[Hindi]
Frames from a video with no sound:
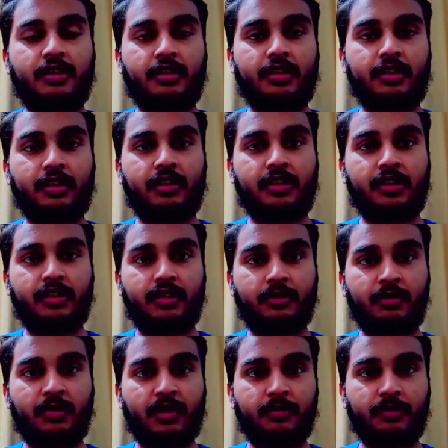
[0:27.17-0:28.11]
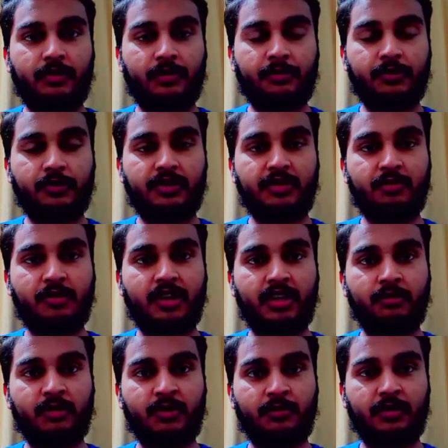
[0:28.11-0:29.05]
यानी आज हम आपको इस
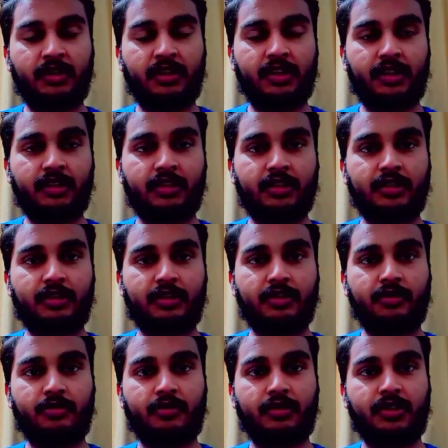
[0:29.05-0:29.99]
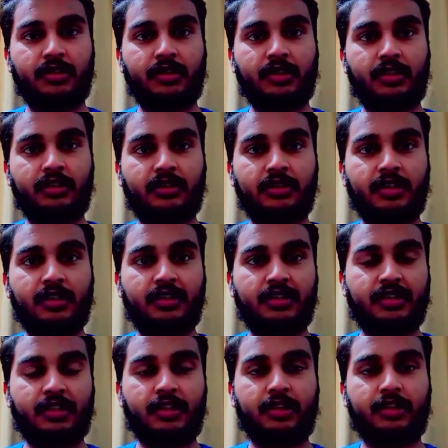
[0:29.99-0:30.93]
बारे में बताएंगे कि 2007
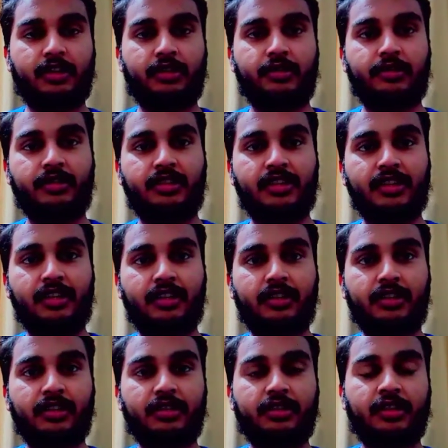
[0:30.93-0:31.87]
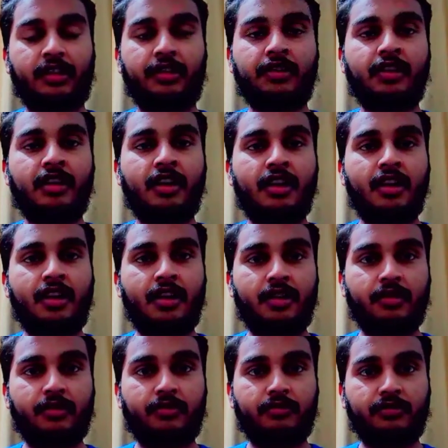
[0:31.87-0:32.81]
से लेकर 2021 तक
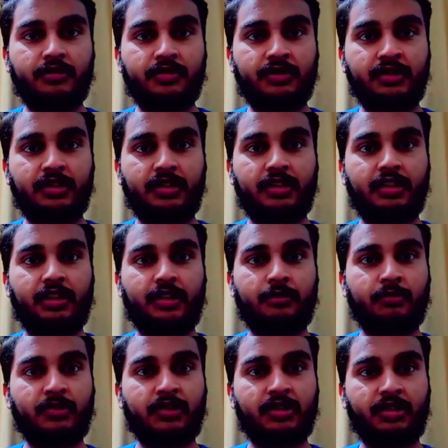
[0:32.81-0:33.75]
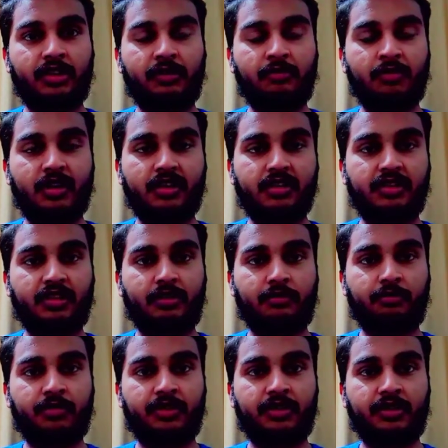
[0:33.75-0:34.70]
कौन सी टीम कितनी बार
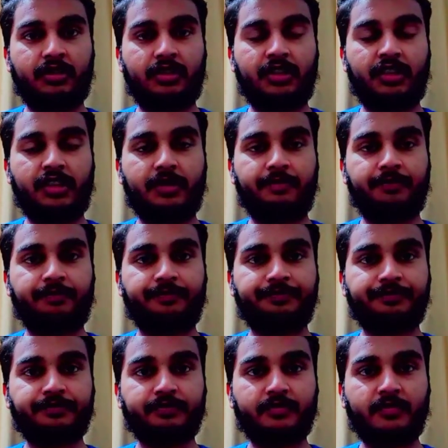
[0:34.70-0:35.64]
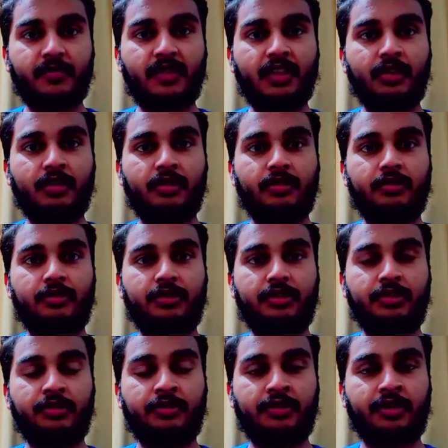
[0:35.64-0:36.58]
चैम्पियन रही है
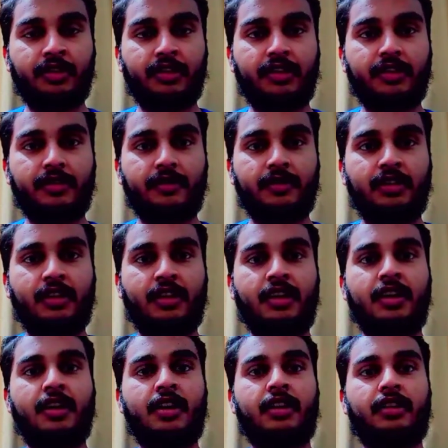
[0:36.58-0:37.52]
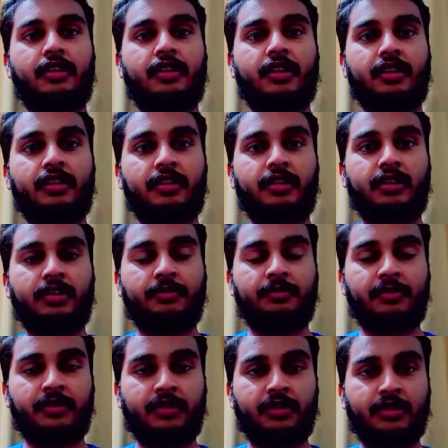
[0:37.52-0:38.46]
जिन्होंने ये टाइटल
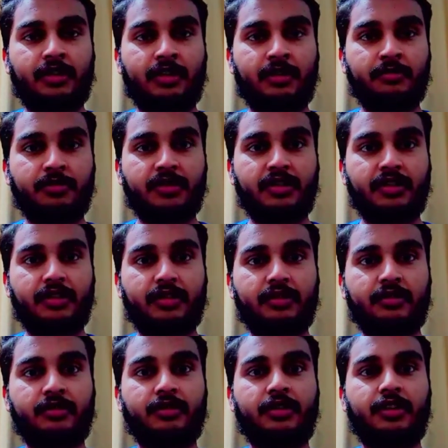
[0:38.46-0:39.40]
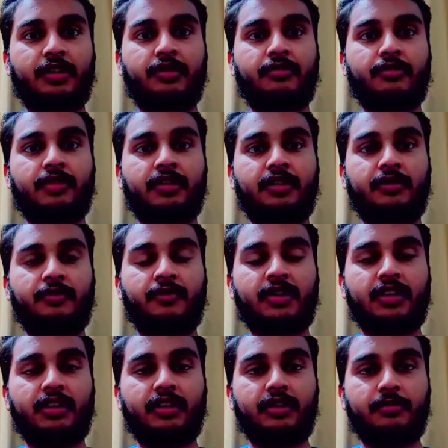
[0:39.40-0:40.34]
अपने नाम किया टी ट्वेंटी
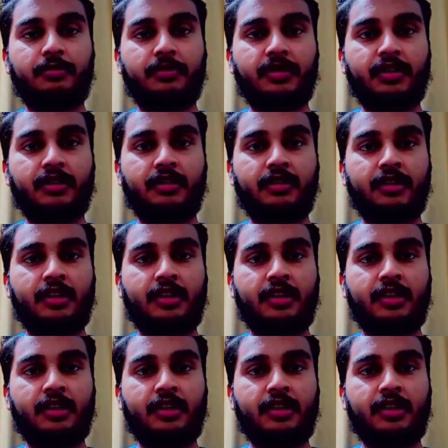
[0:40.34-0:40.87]
वर्ल्ड कप का